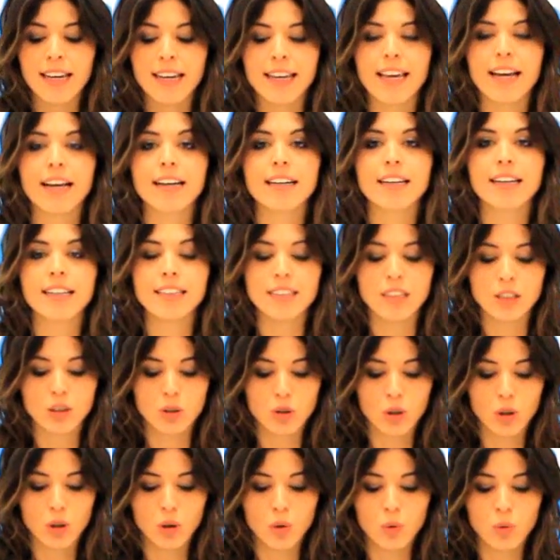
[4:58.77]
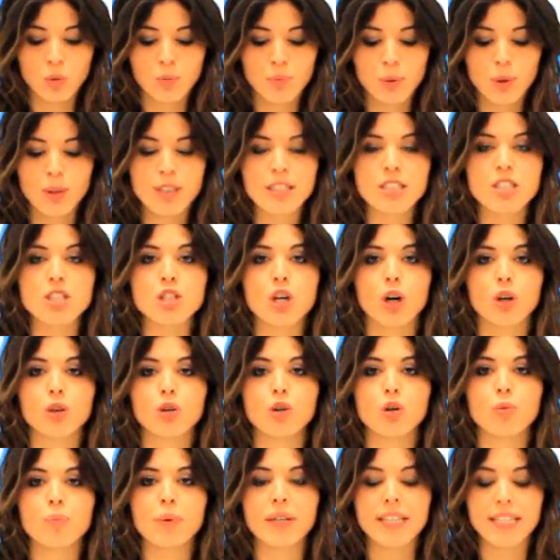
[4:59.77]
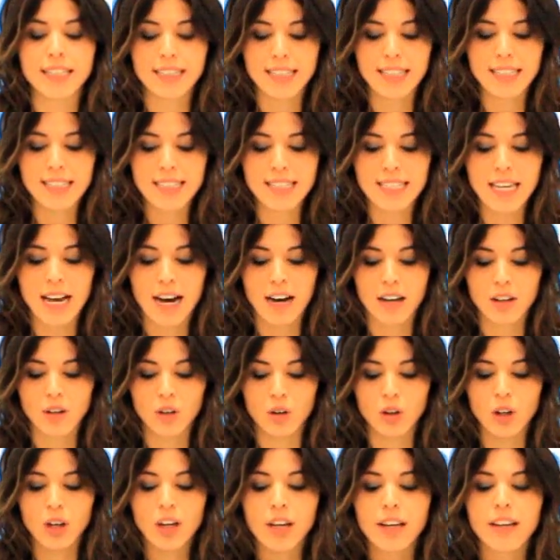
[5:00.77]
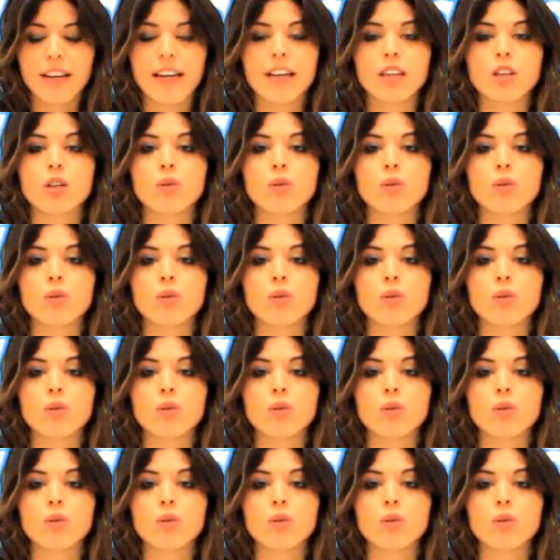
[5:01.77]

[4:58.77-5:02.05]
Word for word: e aggredito un poliziotto penitenziario che è